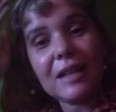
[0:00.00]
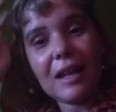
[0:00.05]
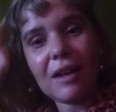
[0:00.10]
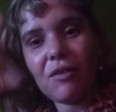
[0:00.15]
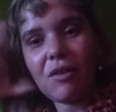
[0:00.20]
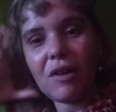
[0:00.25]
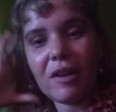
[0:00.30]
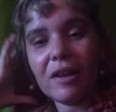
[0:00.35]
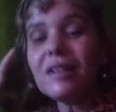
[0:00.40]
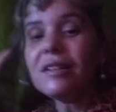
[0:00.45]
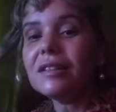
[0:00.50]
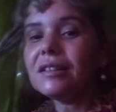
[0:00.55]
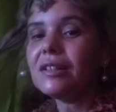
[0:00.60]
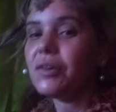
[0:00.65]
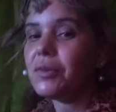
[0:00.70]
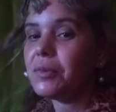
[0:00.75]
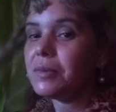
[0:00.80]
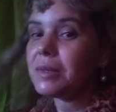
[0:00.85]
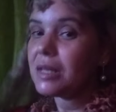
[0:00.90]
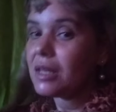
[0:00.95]
Agora
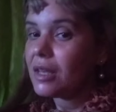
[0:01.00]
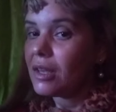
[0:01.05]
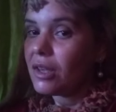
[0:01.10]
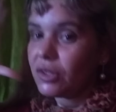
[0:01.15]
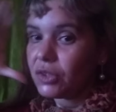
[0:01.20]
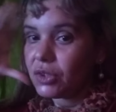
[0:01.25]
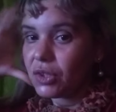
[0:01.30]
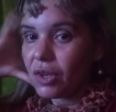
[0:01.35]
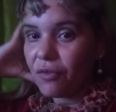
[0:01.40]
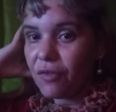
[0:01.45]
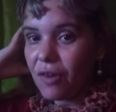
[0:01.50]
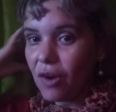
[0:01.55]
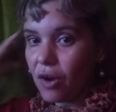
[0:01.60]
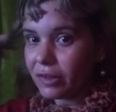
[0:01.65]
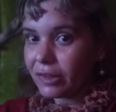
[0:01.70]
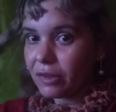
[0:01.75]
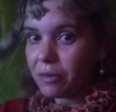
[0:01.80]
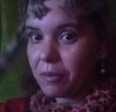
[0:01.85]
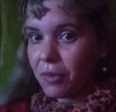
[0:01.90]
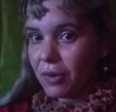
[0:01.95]
então só
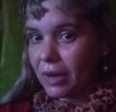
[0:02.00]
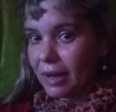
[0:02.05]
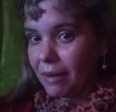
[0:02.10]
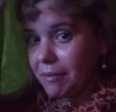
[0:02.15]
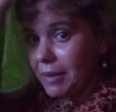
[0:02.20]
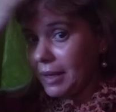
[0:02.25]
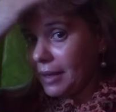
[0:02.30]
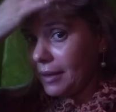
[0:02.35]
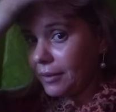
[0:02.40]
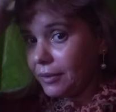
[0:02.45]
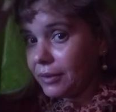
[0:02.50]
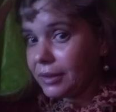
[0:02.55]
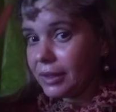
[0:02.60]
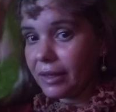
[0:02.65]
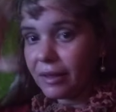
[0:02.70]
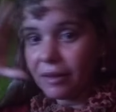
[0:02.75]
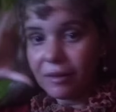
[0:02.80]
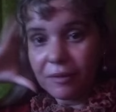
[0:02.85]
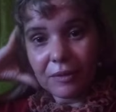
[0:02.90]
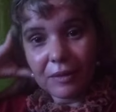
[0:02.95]
falta o meu cabelo,
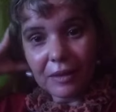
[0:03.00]
né?